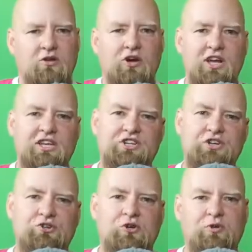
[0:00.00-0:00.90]
Kolejna rzecz,
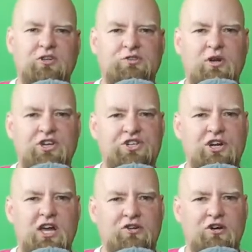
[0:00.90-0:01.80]
którą
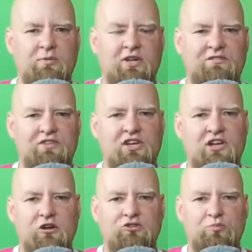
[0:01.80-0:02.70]
podesłaliście i to chyba nawet
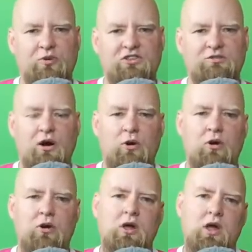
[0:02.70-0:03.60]
kilka osób
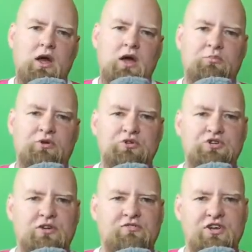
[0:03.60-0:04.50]
podesłało, e,
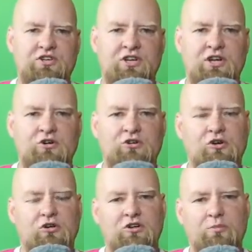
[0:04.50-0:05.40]
bonusik wiedzie na
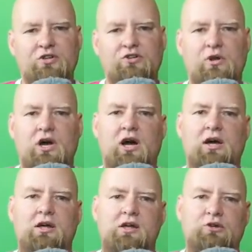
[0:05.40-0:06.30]
konto osoby,
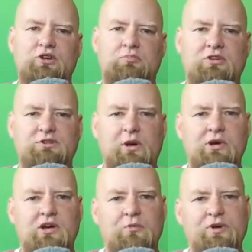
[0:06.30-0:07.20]
która, która podesłała
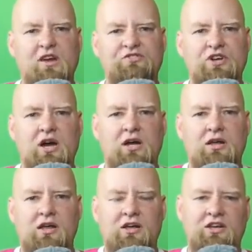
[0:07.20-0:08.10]
jako pierwsza
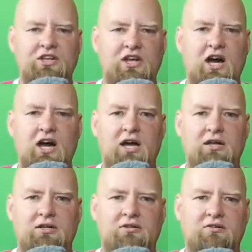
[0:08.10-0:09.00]
Liga
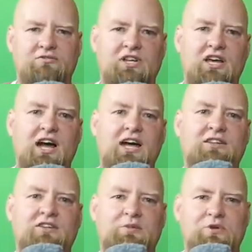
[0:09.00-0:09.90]
w
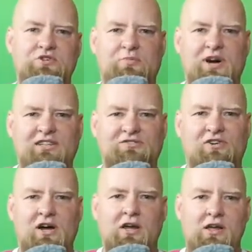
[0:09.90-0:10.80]
Tajlandii, proszę
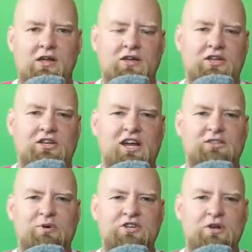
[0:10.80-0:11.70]
Państwa. I
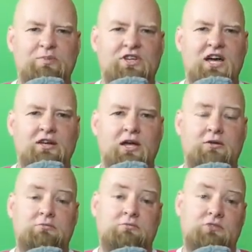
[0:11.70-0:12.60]
teraz będzie pytanie,
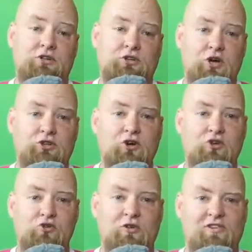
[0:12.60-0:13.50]
kto to
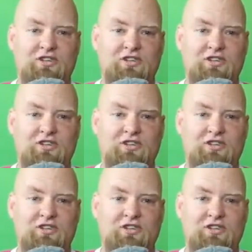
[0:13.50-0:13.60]
kurwa